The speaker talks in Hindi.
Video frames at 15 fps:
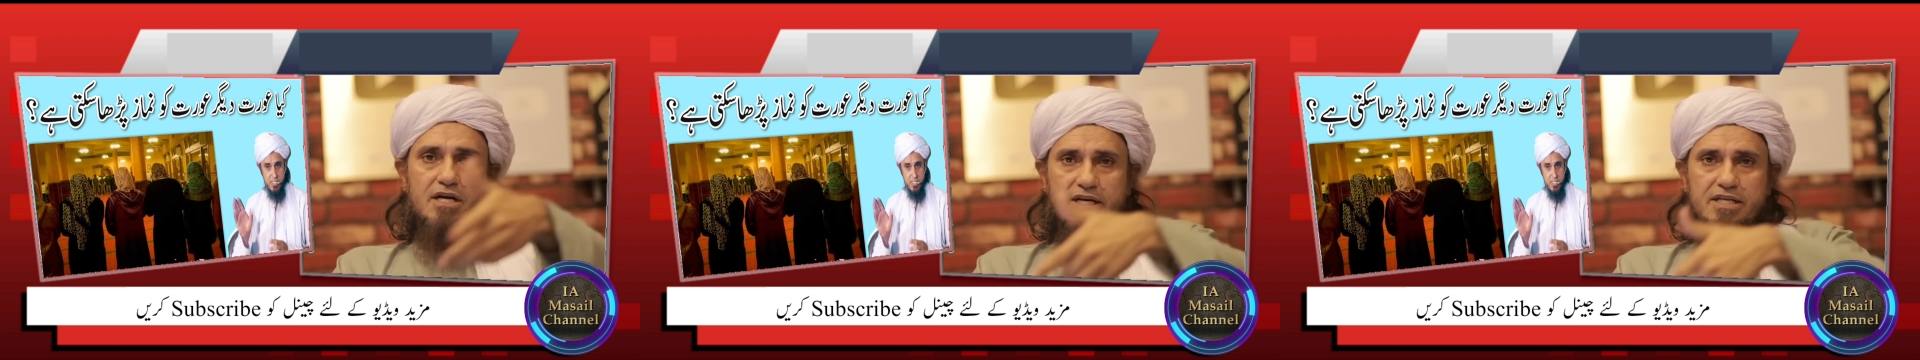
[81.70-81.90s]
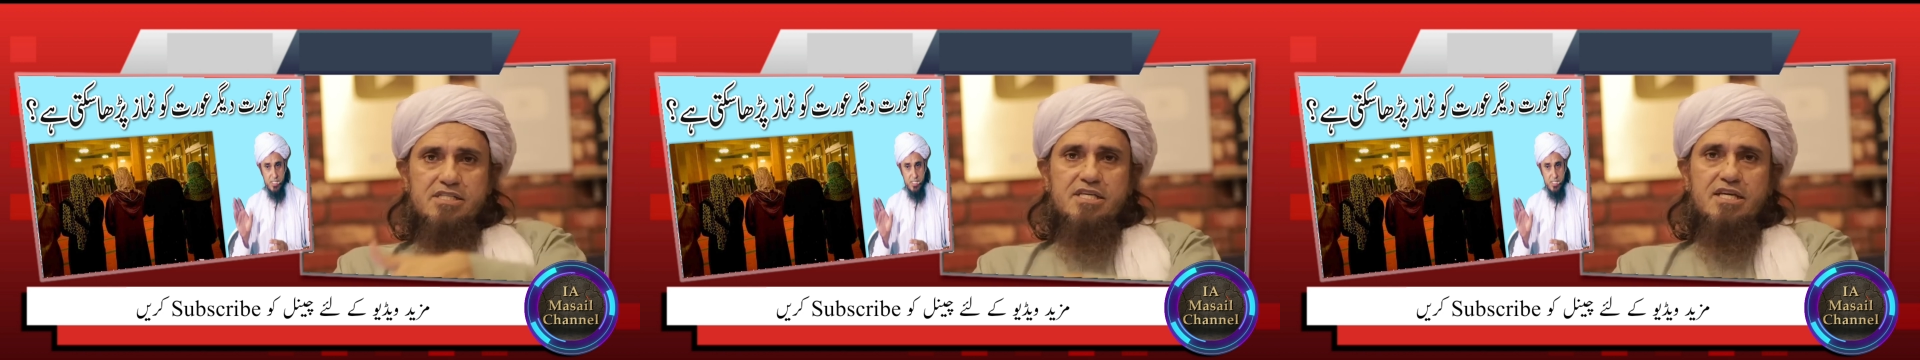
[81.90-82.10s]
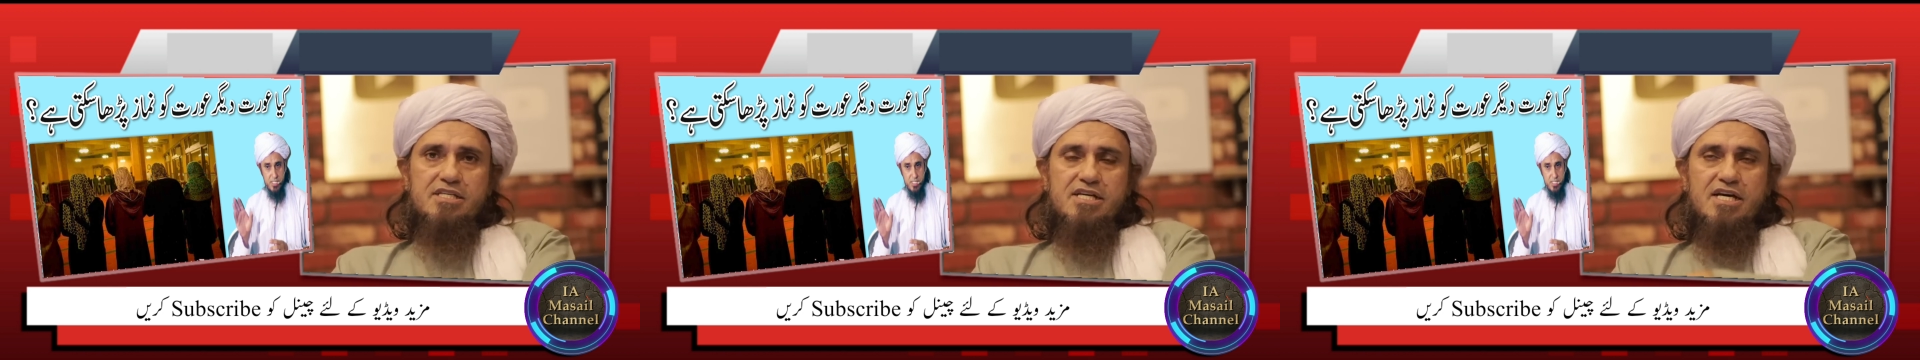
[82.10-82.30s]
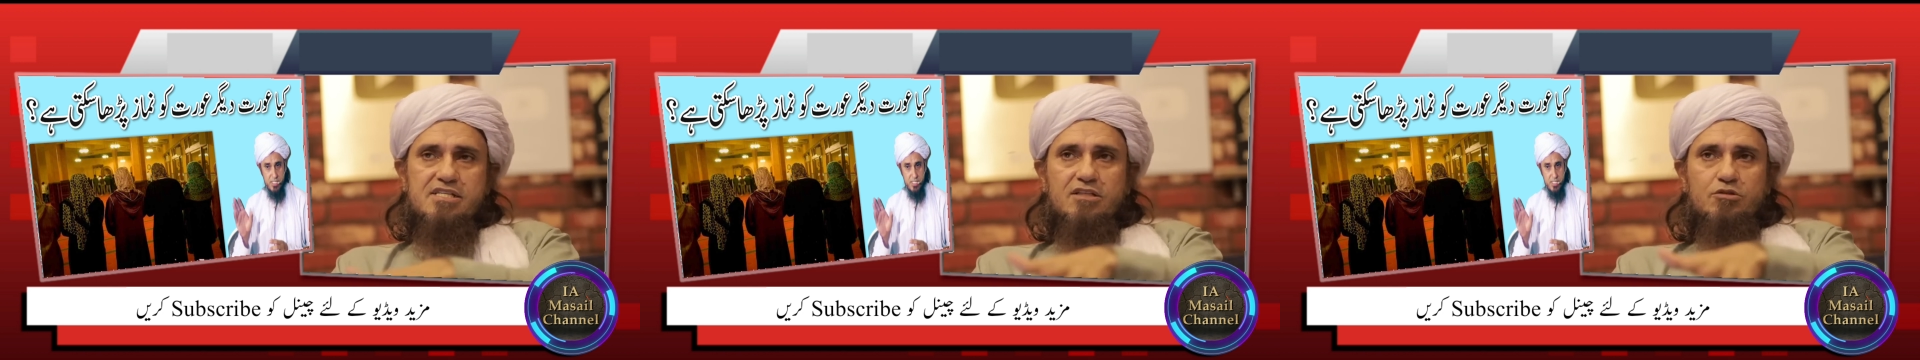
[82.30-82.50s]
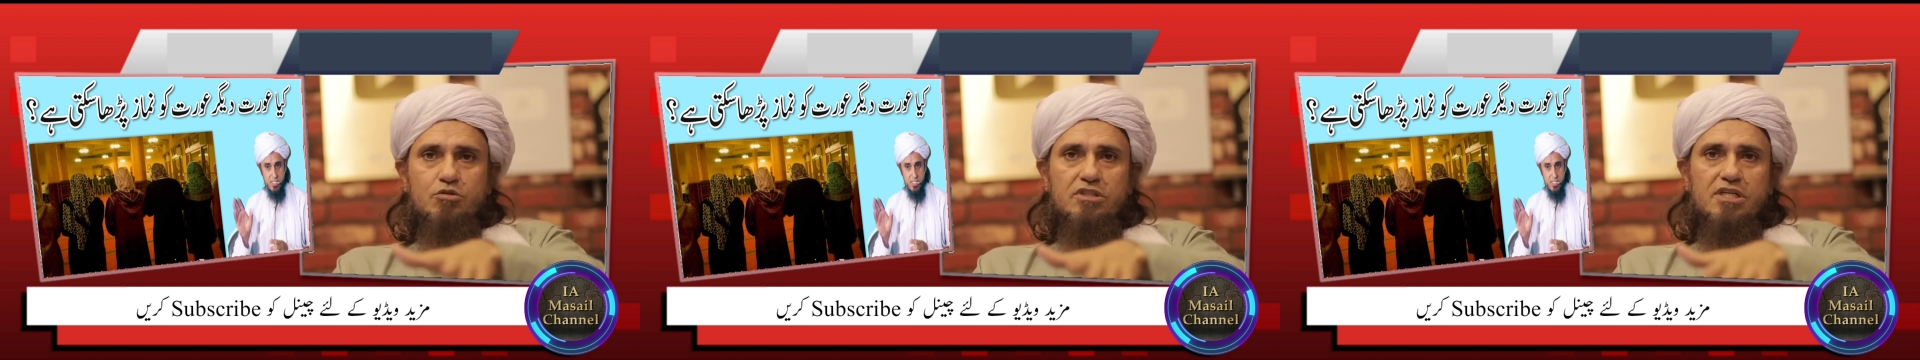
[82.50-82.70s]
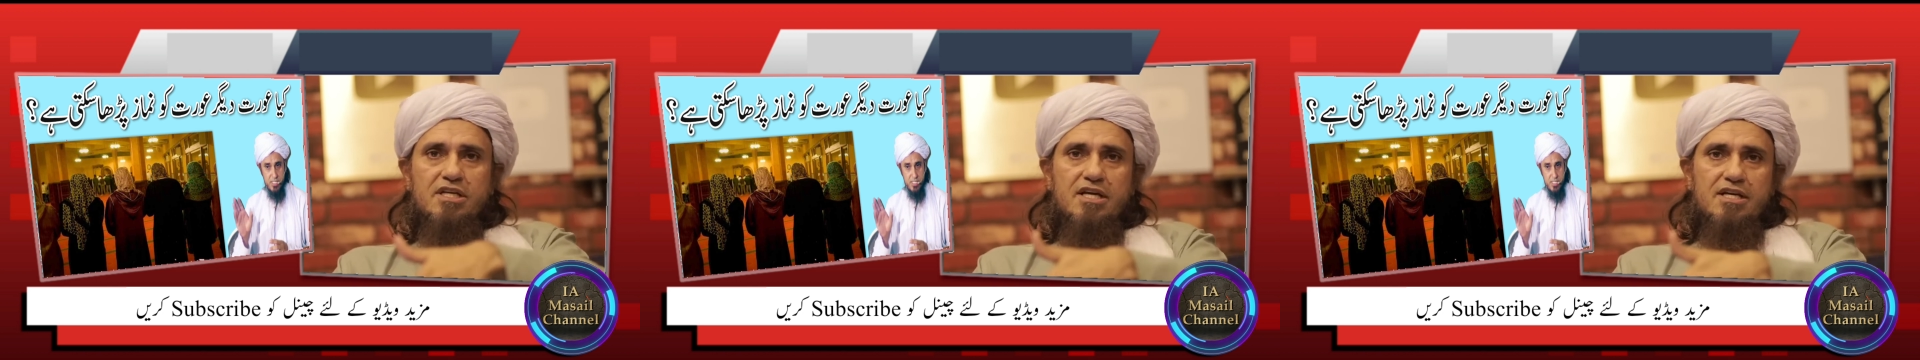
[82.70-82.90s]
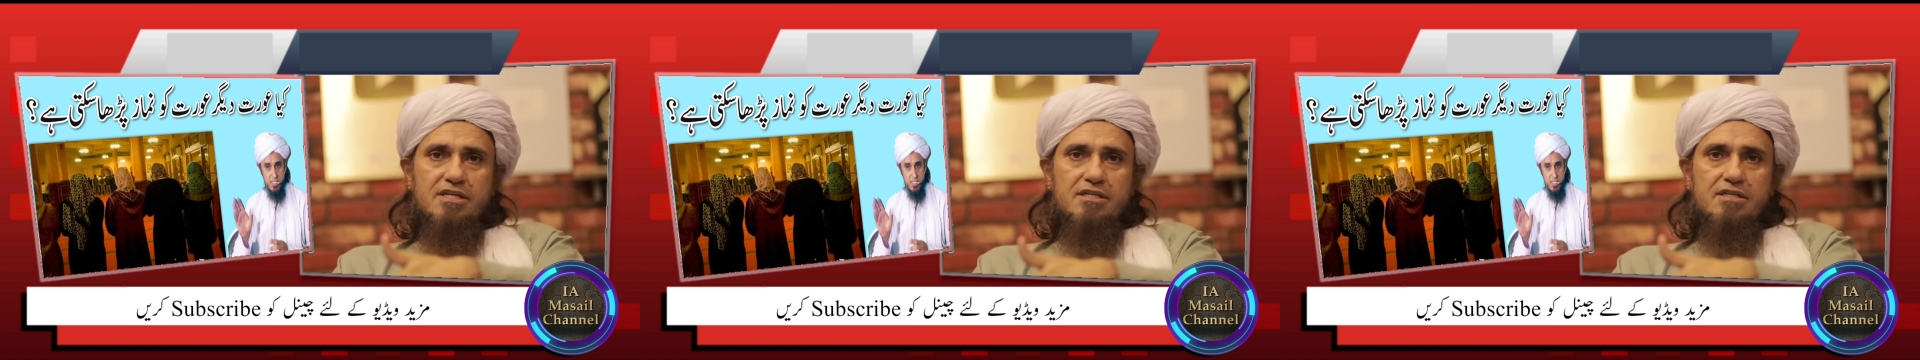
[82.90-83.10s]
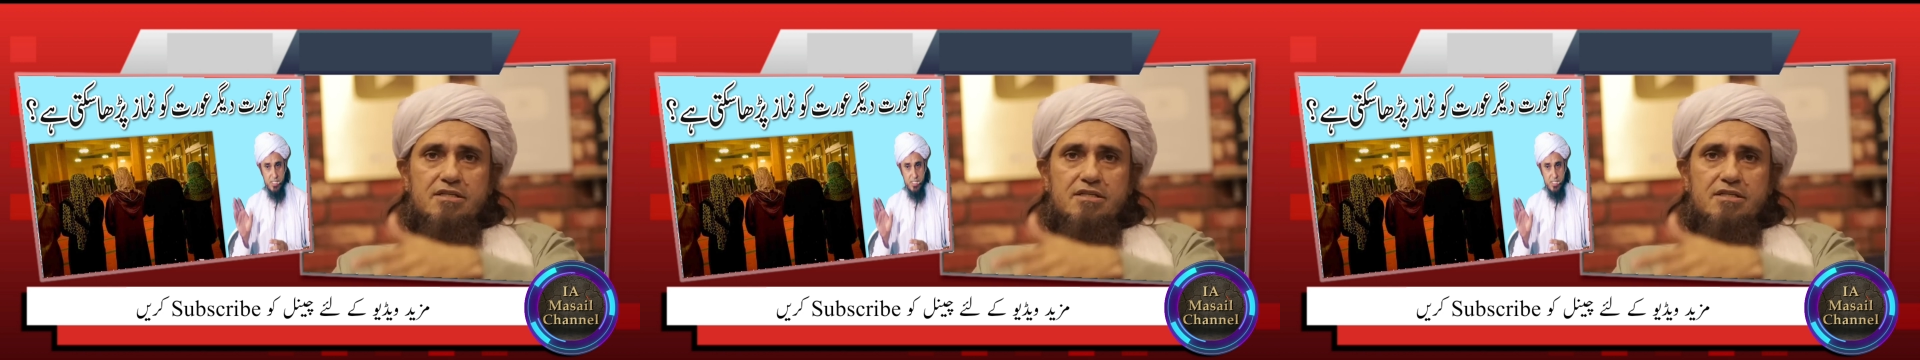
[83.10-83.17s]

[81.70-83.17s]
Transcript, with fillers: अगर इसकी इजाज़त होती ना